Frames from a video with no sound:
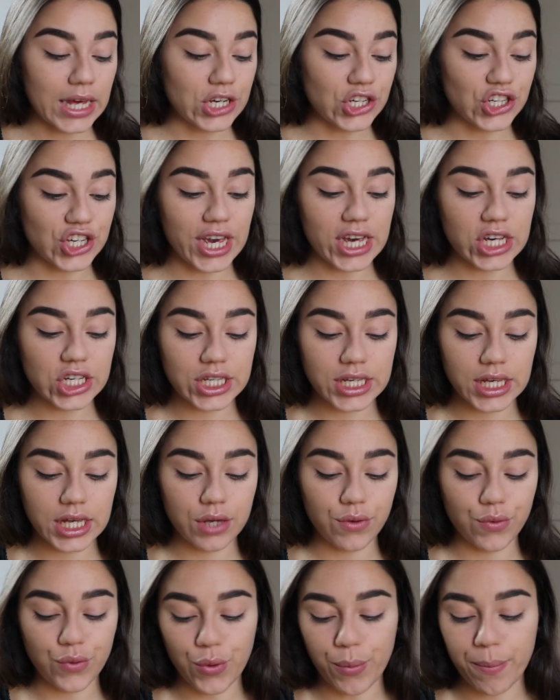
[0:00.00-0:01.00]
J'ai
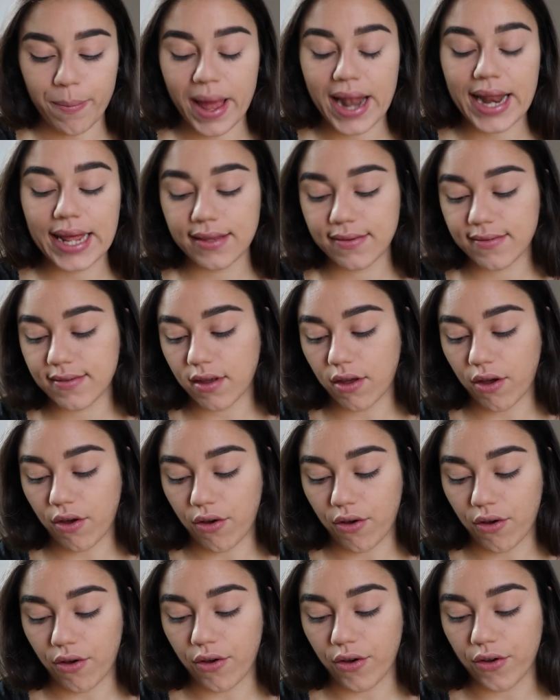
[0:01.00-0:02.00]
acheté une palette
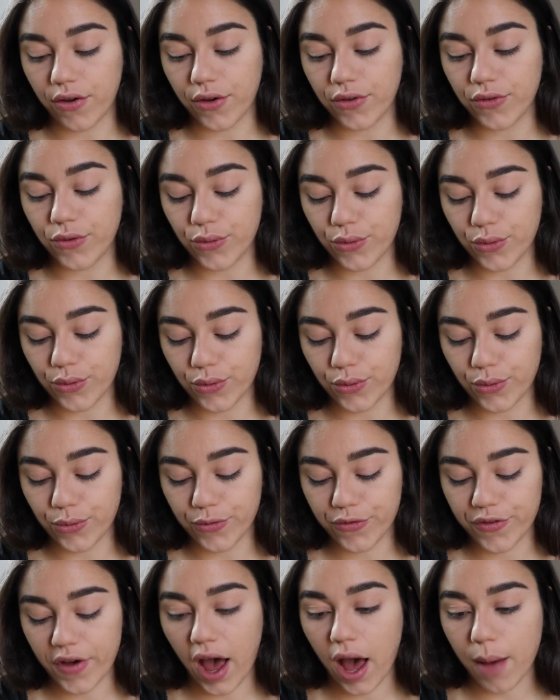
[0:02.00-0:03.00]
de
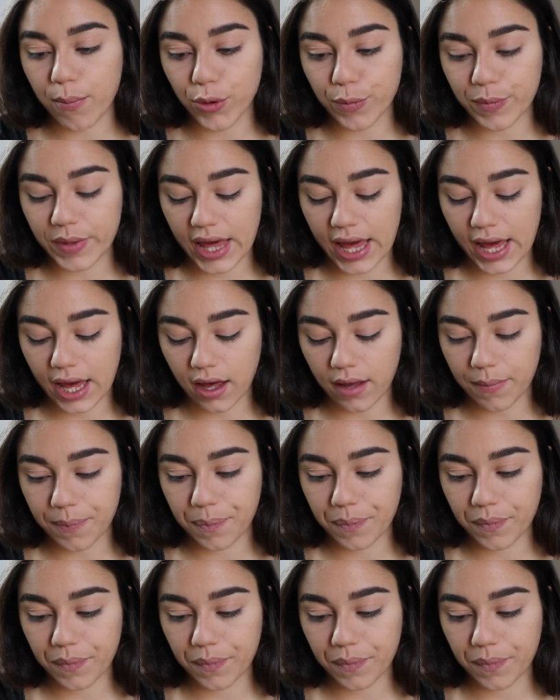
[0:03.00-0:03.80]
fard à paupières